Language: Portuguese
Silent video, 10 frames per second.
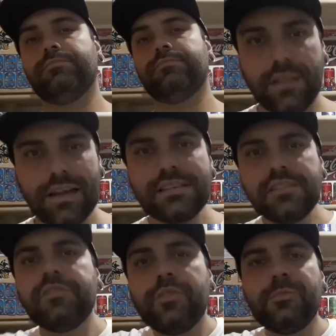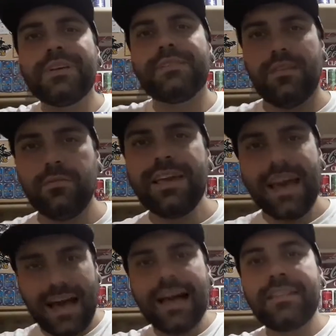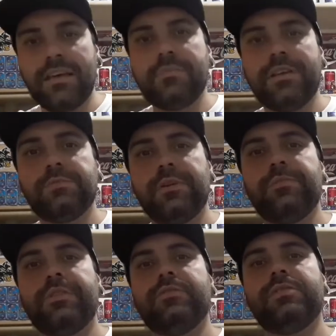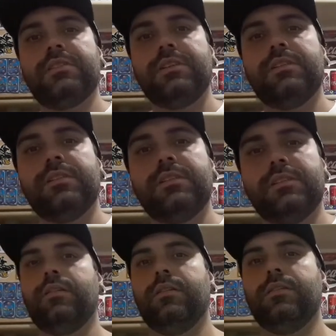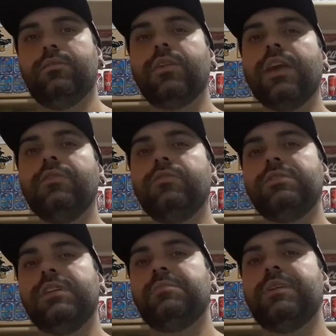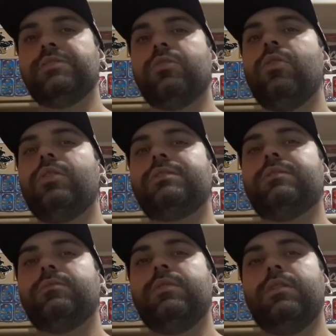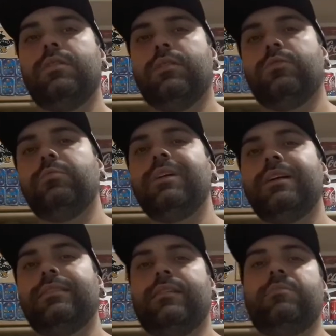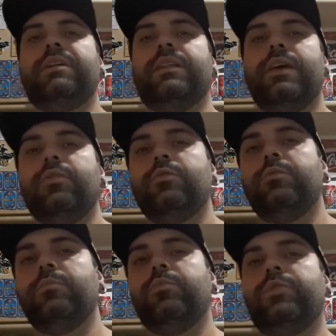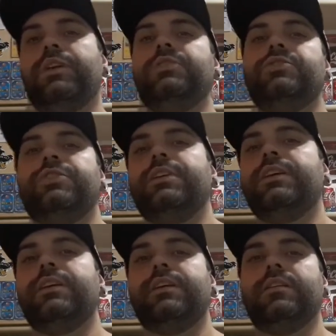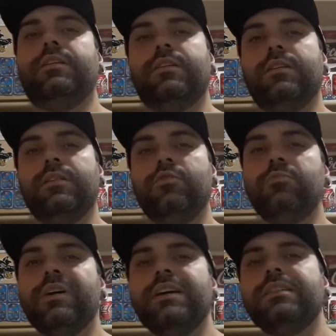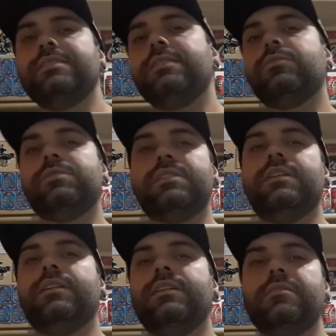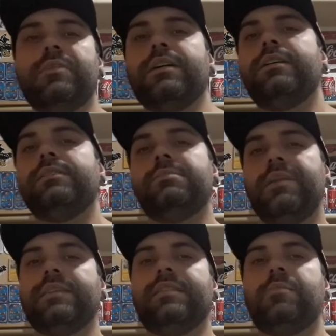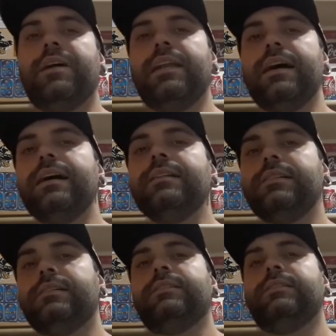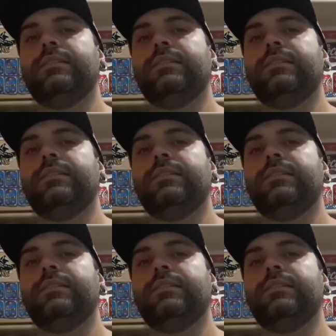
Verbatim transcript: trazem informação errada mesmo aí para você. Do que, que vocês mais gostam? De uma thumbnail bonitinha, uma ediçãozinha ali mais bem trabalhada?